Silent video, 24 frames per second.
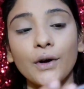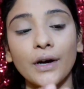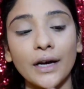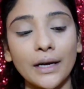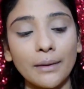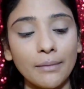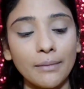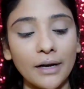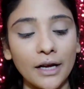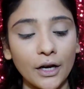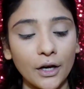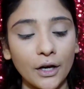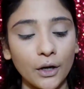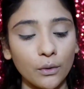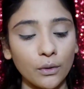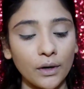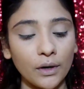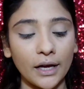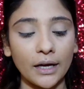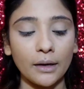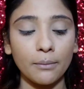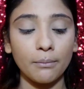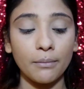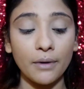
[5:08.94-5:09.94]
क्रीम ले रही
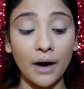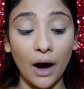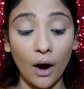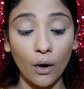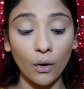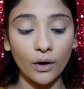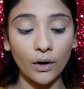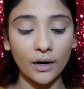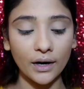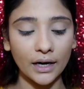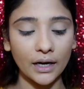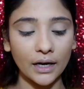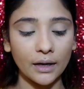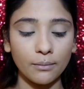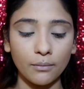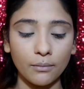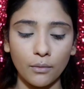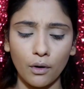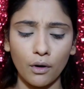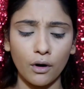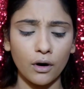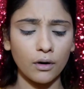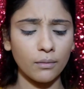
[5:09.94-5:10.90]
हूँ लाइक ब्राउ क्रीम